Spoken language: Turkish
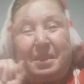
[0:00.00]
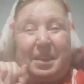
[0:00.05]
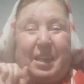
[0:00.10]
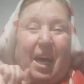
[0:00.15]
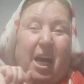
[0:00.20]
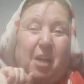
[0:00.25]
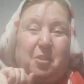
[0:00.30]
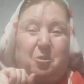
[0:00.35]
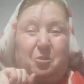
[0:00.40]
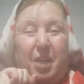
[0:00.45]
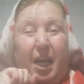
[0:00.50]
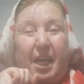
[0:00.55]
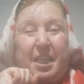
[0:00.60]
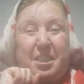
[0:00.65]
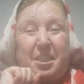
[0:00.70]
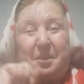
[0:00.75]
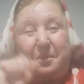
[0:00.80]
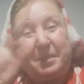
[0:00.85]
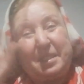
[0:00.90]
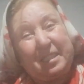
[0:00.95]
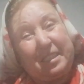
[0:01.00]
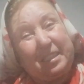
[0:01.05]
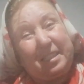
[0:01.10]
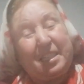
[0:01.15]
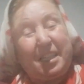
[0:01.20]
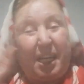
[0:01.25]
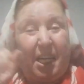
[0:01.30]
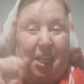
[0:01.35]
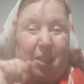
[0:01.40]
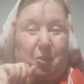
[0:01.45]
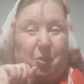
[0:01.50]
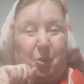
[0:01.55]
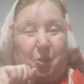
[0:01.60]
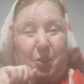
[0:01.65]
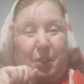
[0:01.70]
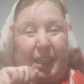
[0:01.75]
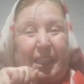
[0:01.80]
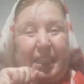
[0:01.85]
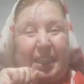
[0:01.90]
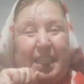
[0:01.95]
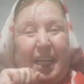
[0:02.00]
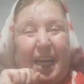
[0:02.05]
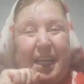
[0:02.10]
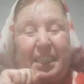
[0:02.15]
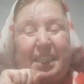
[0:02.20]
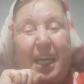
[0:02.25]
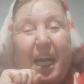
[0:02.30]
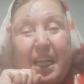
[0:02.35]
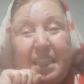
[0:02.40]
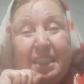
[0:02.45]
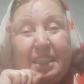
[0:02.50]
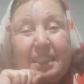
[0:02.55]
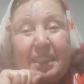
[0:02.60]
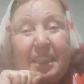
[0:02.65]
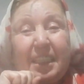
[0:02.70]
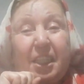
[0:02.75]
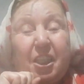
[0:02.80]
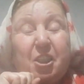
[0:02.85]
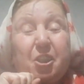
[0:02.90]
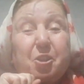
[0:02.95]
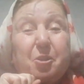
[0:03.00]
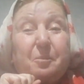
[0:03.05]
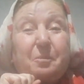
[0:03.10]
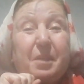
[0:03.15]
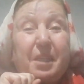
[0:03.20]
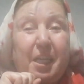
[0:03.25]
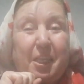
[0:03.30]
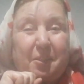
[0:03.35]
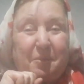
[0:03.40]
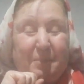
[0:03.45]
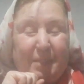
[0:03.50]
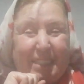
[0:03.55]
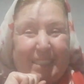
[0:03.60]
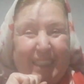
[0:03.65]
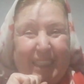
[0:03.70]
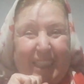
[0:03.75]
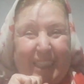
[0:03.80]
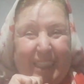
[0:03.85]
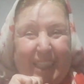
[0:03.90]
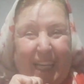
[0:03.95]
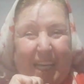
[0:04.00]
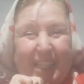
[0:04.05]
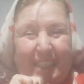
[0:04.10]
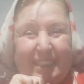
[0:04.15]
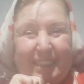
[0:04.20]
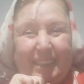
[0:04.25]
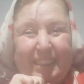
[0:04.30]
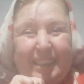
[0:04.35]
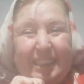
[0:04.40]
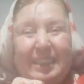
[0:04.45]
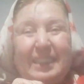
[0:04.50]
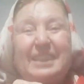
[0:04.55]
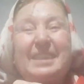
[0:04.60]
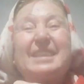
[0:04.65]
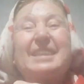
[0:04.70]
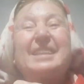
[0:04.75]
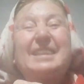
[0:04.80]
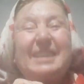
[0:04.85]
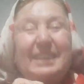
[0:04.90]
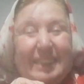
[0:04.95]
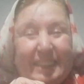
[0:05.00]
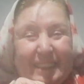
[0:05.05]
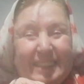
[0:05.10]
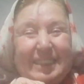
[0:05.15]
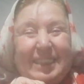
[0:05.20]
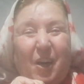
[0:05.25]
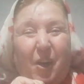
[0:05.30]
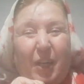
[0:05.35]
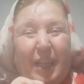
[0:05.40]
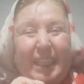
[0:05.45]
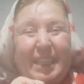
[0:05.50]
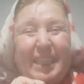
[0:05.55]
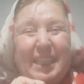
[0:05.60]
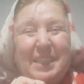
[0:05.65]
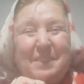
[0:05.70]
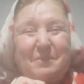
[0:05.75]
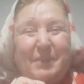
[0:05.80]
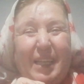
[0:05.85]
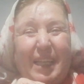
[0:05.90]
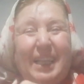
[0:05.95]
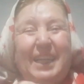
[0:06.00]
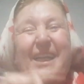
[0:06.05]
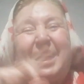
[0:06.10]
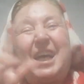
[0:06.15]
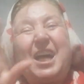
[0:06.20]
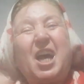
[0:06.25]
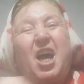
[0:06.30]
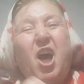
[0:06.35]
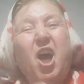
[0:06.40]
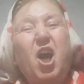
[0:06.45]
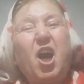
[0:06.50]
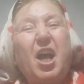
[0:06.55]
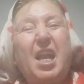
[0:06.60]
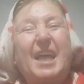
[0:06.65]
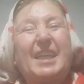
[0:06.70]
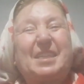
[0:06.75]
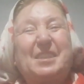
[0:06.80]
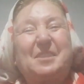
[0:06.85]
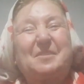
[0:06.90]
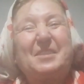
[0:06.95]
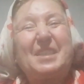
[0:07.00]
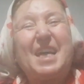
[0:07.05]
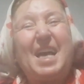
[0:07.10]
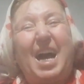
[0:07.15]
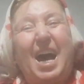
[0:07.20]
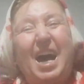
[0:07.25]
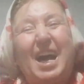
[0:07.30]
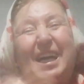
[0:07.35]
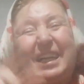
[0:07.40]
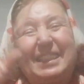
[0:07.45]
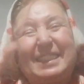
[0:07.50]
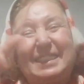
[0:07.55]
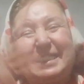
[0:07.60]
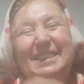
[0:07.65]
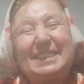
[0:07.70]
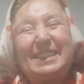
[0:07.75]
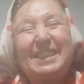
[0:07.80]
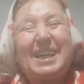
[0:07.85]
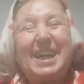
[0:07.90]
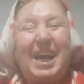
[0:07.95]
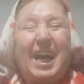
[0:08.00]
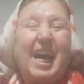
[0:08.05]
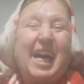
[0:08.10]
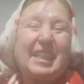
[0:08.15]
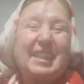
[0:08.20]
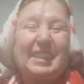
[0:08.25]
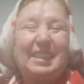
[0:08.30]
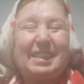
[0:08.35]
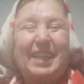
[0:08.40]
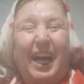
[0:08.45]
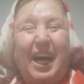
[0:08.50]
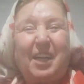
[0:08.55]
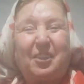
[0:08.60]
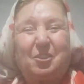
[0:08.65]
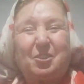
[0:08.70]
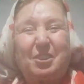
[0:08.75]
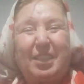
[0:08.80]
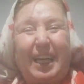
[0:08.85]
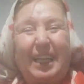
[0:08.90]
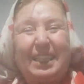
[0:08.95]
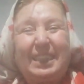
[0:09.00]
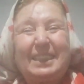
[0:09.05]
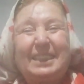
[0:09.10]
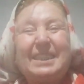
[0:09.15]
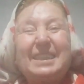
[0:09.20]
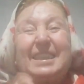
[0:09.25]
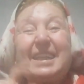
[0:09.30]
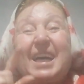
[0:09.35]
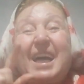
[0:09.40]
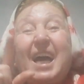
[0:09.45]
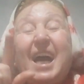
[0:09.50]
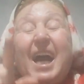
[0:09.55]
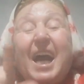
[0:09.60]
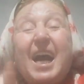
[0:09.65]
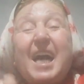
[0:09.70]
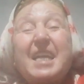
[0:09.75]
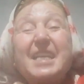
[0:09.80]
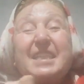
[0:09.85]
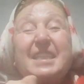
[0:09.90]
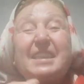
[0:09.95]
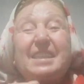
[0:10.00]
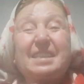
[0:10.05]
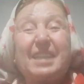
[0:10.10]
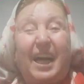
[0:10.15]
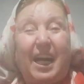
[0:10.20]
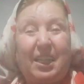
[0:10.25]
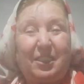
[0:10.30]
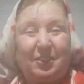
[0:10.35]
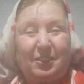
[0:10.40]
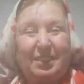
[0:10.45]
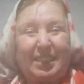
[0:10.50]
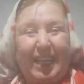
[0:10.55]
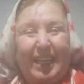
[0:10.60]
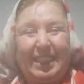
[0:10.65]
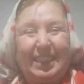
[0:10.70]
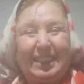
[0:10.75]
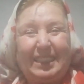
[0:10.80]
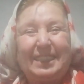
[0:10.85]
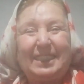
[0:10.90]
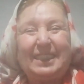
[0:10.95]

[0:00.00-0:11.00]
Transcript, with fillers: Daha dün annemizin diye ilkokula giderken şimdi yetmişlere geldik. Öyle değil mi? Öyle tabii ya. Her yıl daha güzel. Her yıl daha güzel.